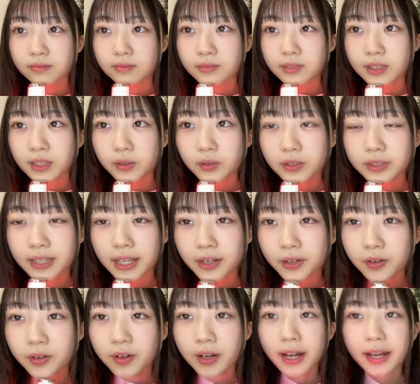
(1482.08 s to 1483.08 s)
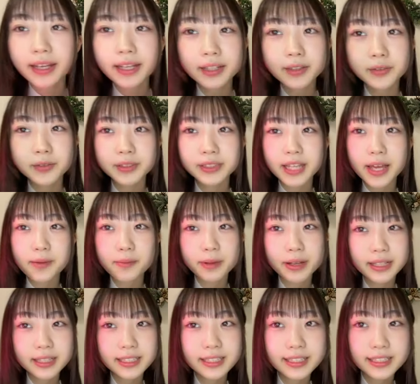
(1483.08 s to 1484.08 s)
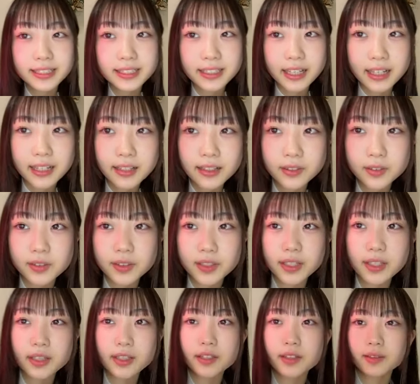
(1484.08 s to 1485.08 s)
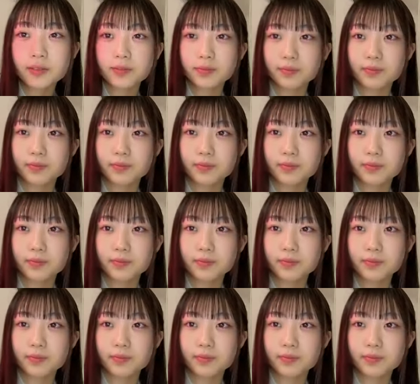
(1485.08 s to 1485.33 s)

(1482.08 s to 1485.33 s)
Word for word: 歌声最高ありがとうございますありがとうね